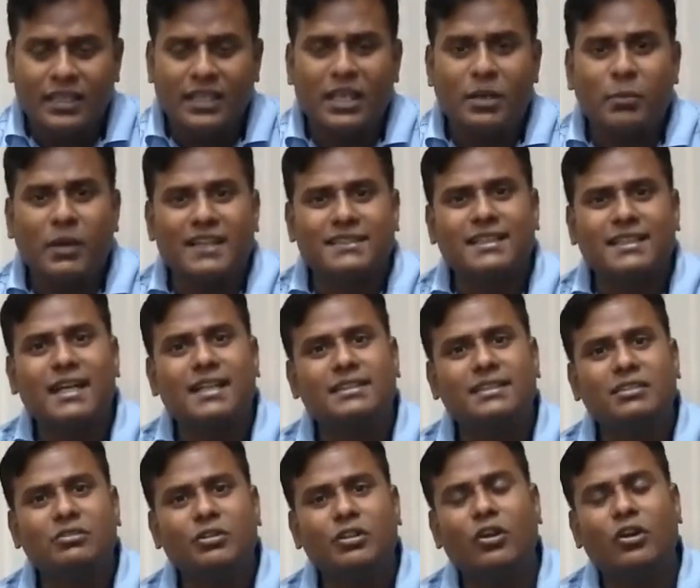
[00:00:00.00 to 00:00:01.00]
या बाजार
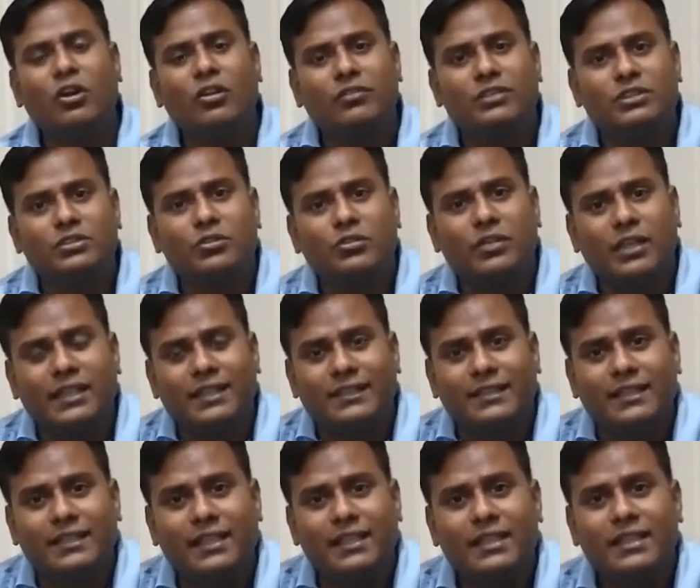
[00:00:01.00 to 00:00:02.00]
से कोई और वस्तु
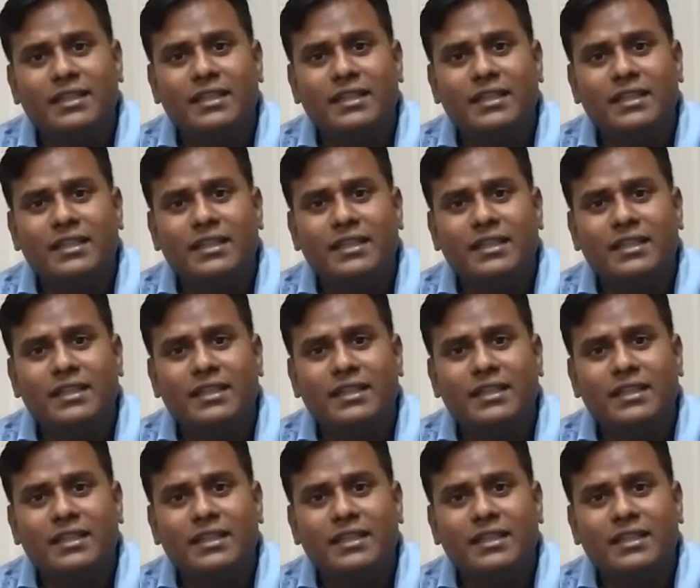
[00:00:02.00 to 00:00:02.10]
खरीदते थे